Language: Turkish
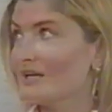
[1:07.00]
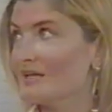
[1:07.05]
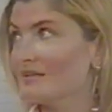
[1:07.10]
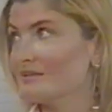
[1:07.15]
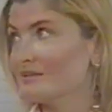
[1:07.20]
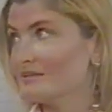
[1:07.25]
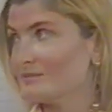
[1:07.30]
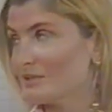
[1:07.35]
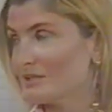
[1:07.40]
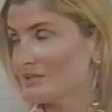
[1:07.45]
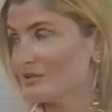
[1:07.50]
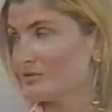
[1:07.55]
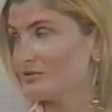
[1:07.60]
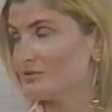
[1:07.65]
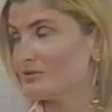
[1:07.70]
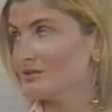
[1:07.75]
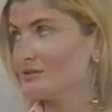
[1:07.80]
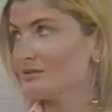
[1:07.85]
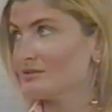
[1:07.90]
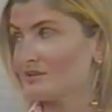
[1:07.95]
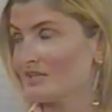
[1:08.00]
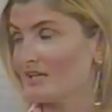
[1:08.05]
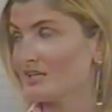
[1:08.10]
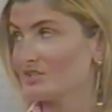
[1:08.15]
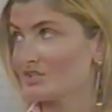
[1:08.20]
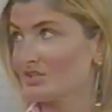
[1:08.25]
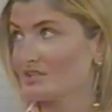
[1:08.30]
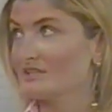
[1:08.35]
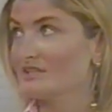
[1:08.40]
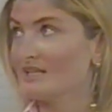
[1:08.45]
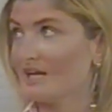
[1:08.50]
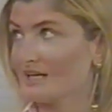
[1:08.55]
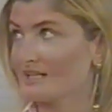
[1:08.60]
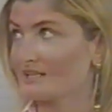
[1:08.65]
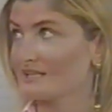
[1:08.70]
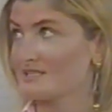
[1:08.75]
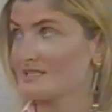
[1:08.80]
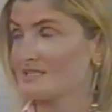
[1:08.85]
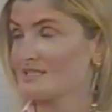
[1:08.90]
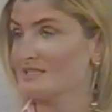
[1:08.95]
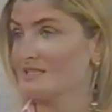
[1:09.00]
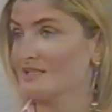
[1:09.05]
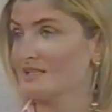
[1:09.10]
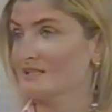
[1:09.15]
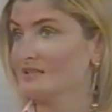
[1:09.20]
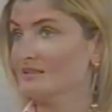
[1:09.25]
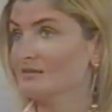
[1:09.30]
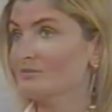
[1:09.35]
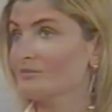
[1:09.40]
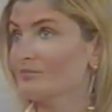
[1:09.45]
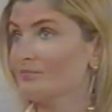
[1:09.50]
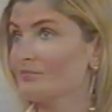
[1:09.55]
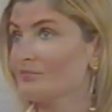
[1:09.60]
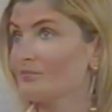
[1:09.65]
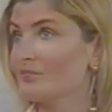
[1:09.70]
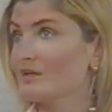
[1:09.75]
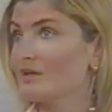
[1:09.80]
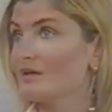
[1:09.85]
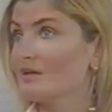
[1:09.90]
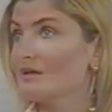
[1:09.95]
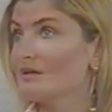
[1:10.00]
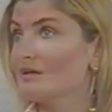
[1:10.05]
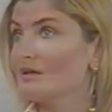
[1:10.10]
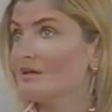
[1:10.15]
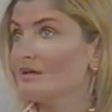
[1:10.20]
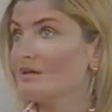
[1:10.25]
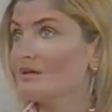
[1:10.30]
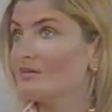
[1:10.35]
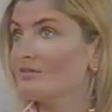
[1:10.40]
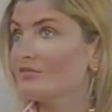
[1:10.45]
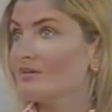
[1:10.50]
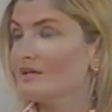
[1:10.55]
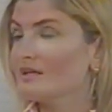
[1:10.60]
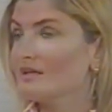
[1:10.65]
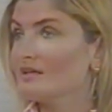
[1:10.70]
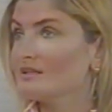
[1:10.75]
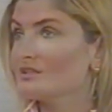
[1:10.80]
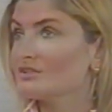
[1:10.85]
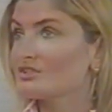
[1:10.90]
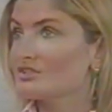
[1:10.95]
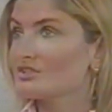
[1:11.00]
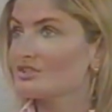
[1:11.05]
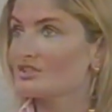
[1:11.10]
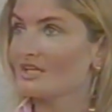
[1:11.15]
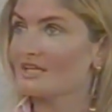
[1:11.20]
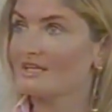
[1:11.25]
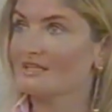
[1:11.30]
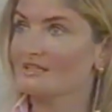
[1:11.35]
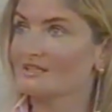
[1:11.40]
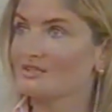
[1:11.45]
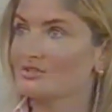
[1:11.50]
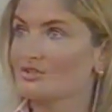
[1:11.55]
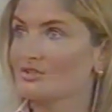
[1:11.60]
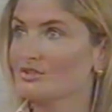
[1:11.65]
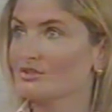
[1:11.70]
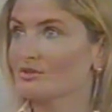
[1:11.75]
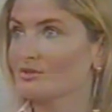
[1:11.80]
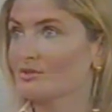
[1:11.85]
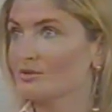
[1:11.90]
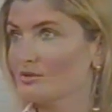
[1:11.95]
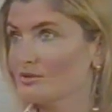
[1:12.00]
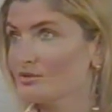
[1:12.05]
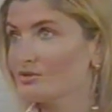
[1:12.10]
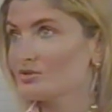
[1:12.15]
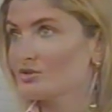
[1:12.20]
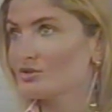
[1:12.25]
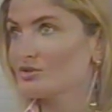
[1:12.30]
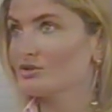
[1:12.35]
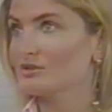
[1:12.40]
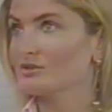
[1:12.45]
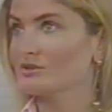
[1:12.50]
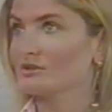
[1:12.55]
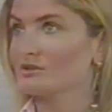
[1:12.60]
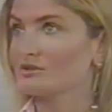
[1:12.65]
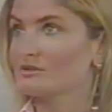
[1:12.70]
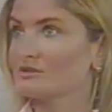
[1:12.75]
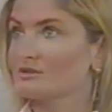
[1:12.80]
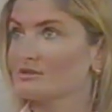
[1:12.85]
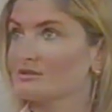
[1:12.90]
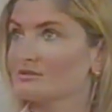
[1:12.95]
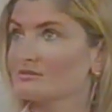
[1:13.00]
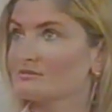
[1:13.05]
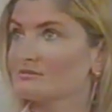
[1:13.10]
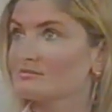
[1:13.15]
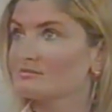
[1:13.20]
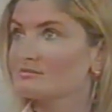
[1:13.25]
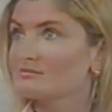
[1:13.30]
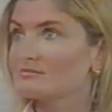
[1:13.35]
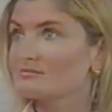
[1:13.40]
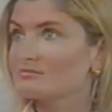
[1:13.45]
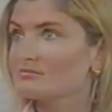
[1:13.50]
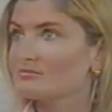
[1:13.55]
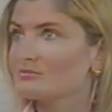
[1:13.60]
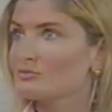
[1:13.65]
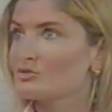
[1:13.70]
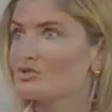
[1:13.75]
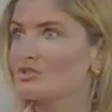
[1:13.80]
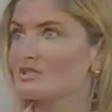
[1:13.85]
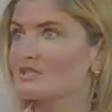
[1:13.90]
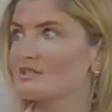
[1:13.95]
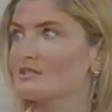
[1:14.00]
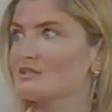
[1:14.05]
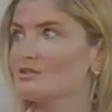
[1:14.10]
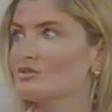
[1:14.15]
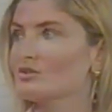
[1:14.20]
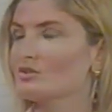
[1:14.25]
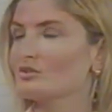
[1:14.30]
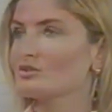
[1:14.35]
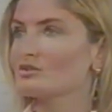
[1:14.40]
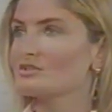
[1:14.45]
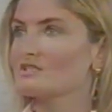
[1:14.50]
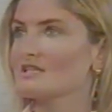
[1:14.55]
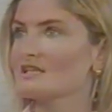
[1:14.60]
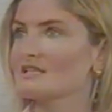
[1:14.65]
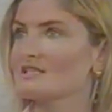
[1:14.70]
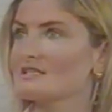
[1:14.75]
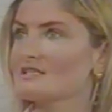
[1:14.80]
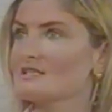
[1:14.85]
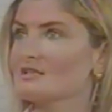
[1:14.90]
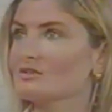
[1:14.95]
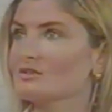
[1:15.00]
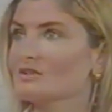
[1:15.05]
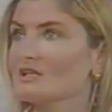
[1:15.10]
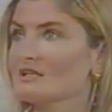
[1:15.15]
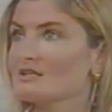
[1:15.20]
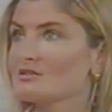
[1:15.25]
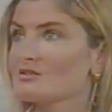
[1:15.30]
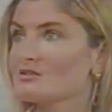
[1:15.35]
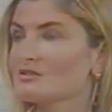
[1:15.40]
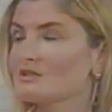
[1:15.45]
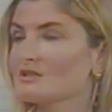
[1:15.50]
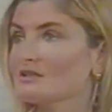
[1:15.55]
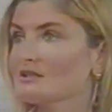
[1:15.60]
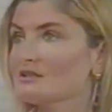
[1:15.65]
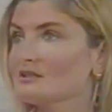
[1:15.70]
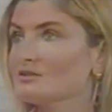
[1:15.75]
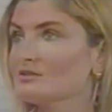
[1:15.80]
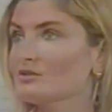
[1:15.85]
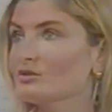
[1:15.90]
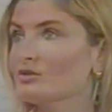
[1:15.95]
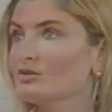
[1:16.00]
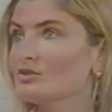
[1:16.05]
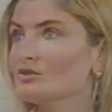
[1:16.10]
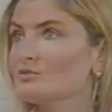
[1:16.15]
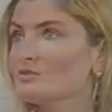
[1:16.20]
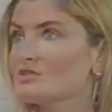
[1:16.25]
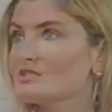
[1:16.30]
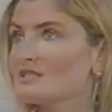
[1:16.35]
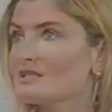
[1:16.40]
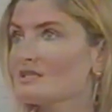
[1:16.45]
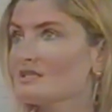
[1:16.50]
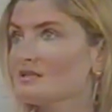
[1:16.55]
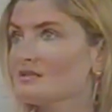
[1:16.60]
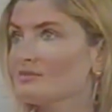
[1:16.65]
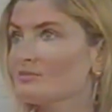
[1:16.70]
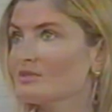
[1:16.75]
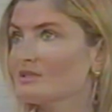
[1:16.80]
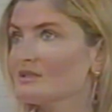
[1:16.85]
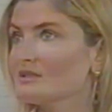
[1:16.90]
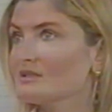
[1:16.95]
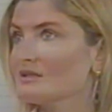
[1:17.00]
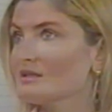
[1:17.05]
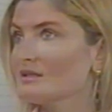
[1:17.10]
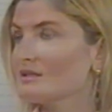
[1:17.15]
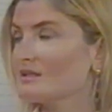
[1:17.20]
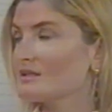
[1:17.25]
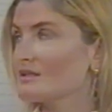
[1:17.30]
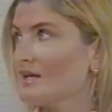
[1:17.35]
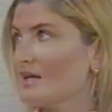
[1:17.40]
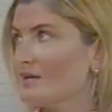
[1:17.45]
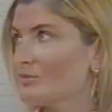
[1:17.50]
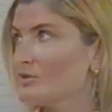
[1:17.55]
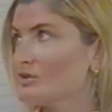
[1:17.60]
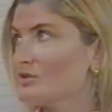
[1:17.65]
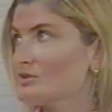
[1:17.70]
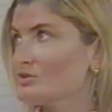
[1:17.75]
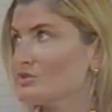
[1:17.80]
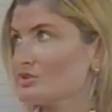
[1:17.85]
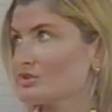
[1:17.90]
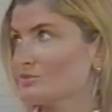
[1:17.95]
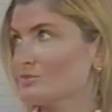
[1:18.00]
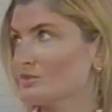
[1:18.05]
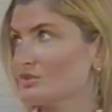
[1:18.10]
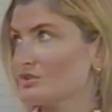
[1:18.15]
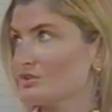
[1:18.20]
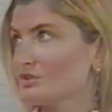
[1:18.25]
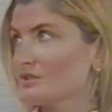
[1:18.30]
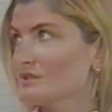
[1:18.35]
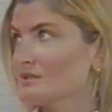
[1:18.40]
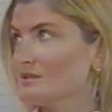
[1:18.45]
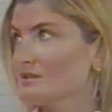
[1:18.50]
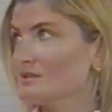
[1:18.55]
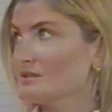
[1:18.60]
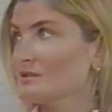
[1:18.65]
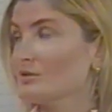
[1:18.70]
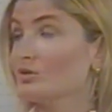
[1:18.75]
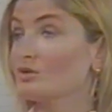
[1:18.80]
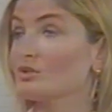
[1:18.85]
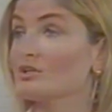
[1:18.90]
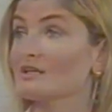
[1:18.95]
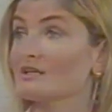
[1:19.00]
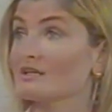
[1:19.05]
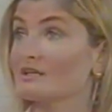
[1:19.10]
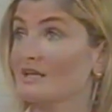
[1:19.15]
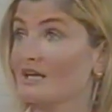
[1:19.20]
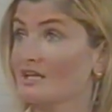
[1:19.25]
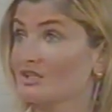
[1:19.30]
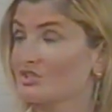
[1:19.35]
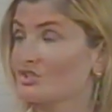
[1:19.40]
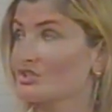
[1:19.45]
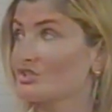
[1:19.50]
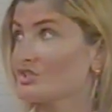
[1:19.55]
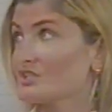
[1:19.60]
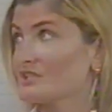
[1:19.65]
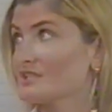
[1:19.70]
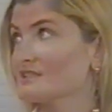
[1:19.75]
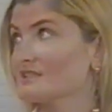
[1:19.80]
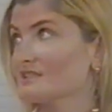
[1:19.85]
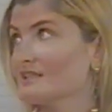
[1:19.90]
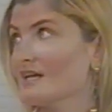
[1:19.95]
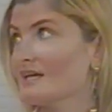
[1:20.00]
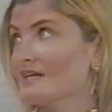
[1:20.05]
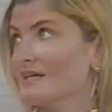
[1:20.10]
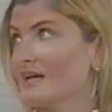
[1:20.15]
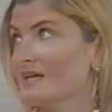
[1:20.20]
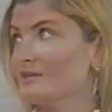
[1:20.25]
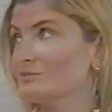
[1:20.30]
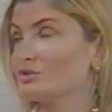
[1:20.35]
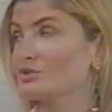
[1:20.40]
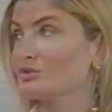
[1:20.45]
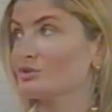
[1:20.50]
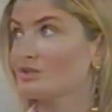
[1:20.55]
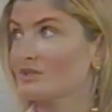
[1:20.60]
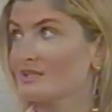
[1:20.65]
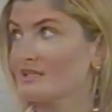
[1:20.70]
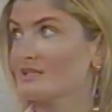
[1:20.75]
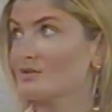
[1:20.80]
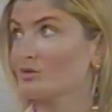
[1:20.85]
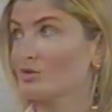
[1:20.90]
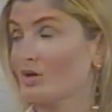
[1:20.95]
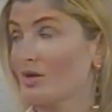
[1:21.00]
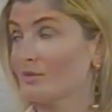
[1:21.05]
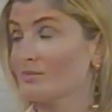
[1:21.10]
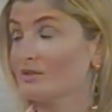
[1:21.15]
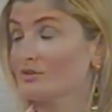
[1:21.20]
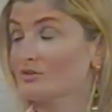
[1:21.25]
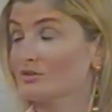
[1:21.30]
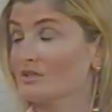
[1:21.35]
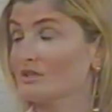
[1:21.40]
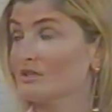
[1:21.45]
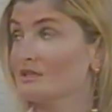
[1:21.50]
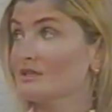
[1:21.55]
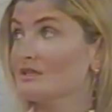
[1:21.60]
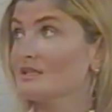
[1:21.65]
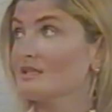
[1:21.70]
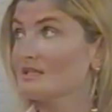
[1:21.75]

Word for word: ben Petro Drazan'ın arkasındaydım. Ve işte şakalaşıyorduk, konuşuyorduk müzik dinliyorduk sesle. Ondan sonra önümüze bir e, kamyon çıkmıştı. O da karşı şeritten gelmişti. O da ka- kamyonu da